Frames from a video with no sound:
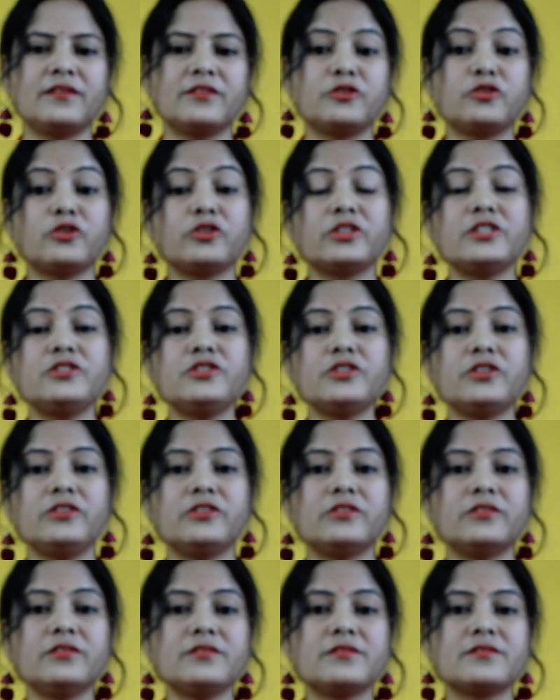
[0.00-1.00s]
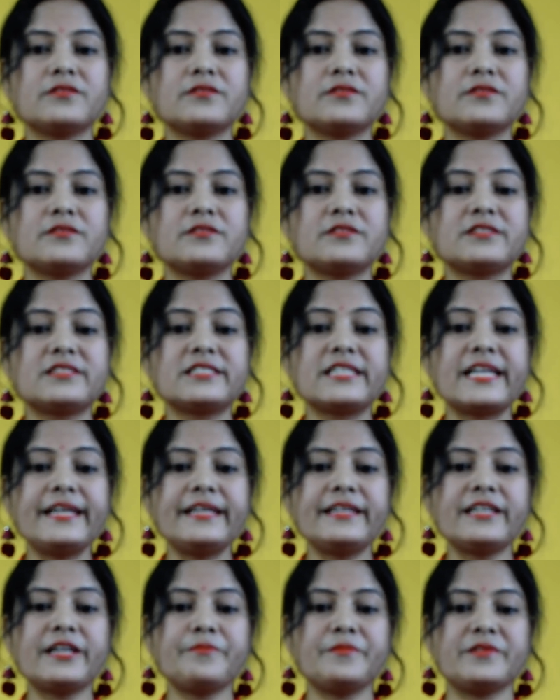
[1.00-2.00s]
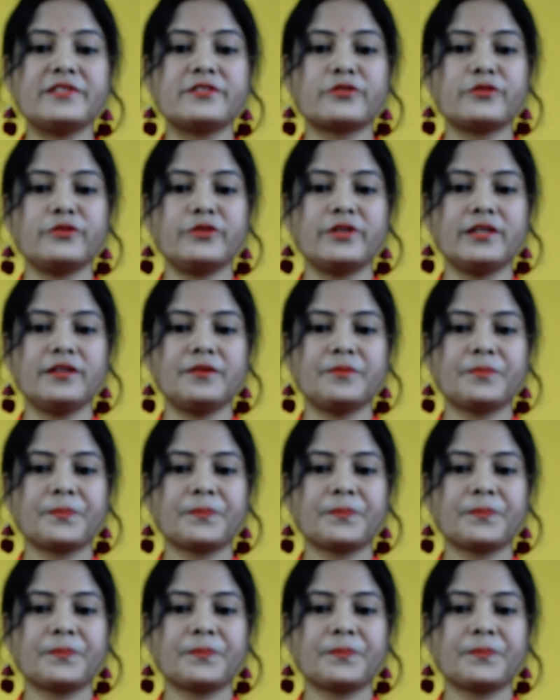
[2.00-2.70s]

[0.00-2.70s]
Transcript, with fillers: তোদের জন্য ট্রেন না মিস করি